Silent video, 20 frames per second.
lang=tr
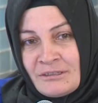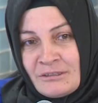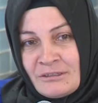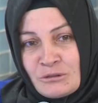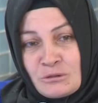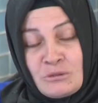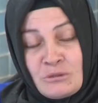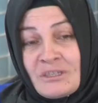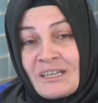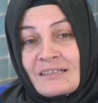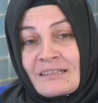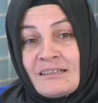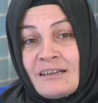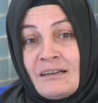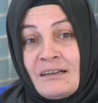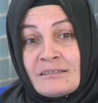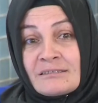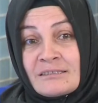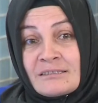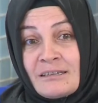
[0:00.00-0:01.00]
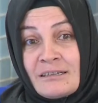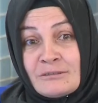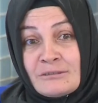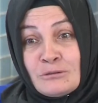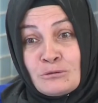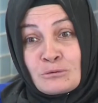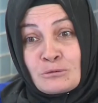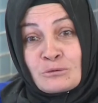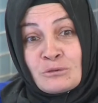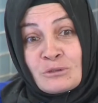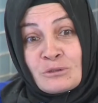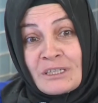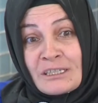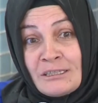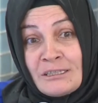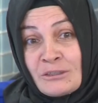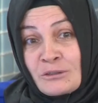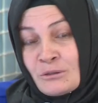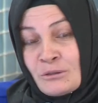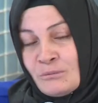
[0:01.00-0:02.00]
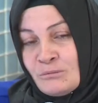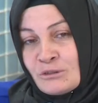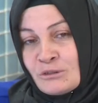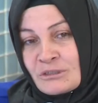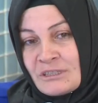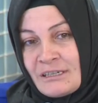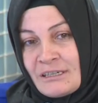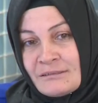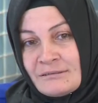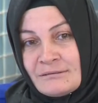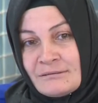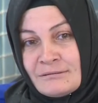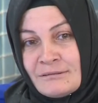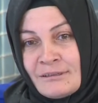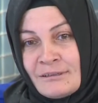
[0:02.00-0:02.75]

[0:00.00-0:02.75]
sürekli hastaydı. Sürekli kömürden,